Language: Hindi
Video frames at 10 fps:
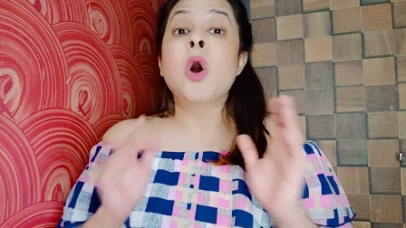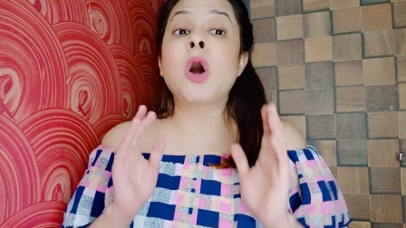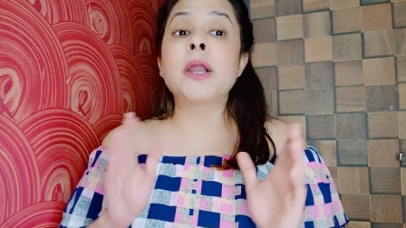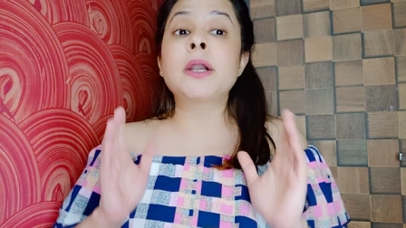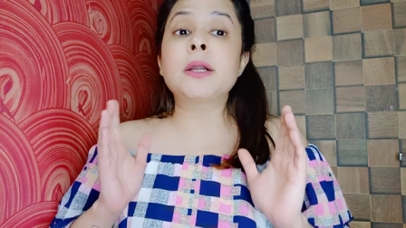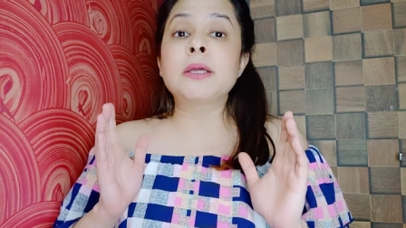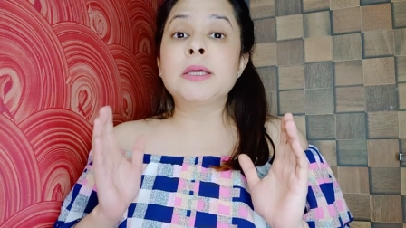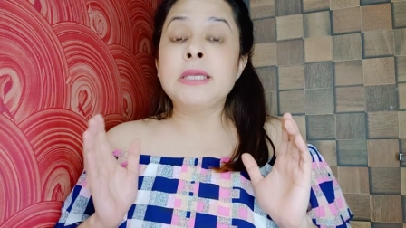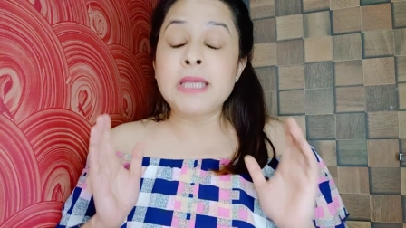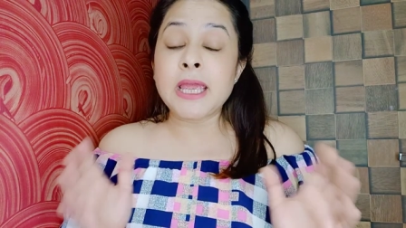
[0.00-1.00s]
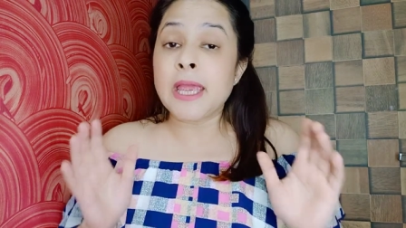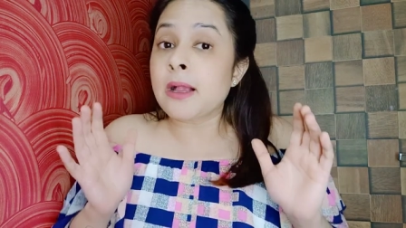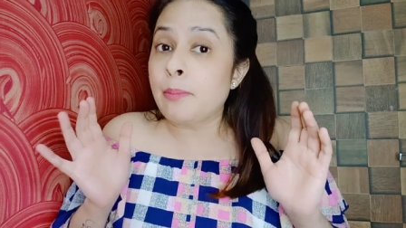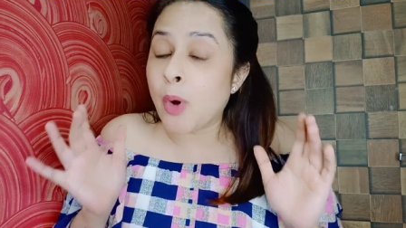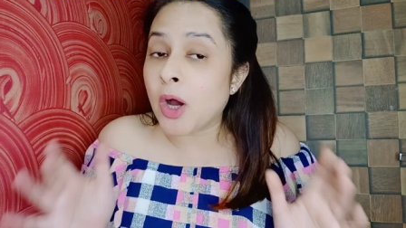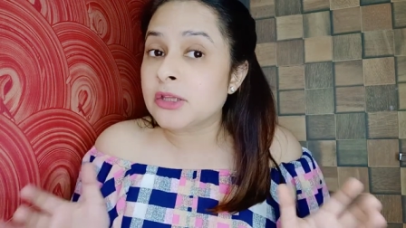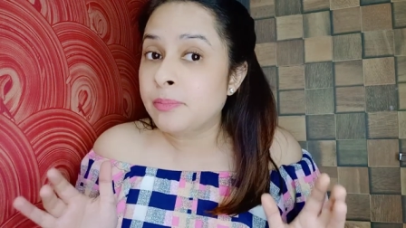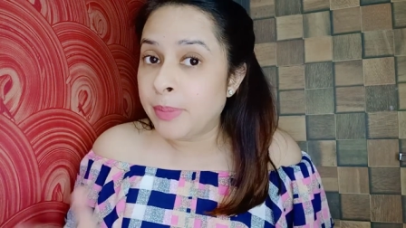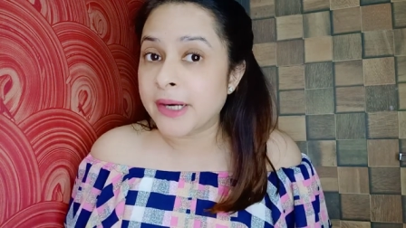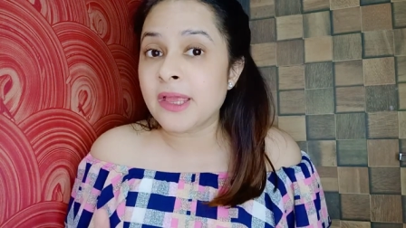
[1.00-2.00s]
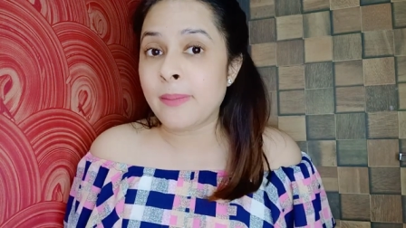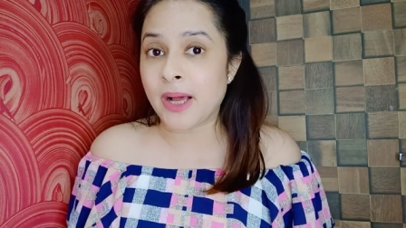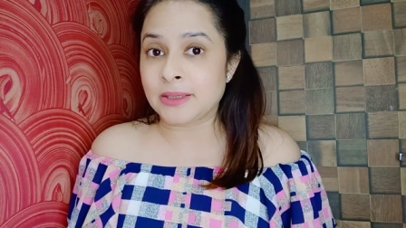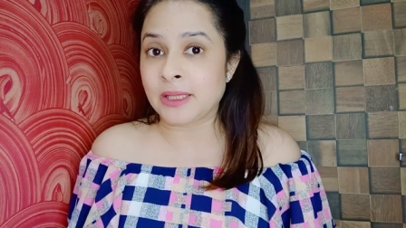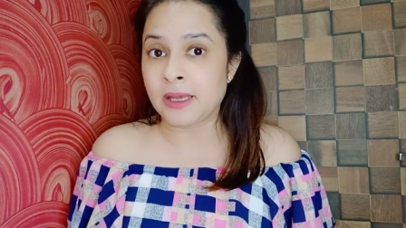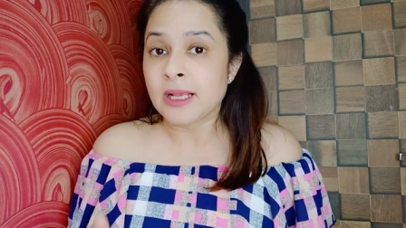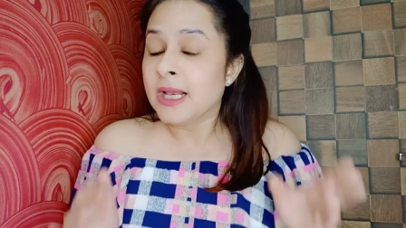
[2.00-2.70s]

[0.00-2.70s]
और ये एक बहुत बड़ी बात है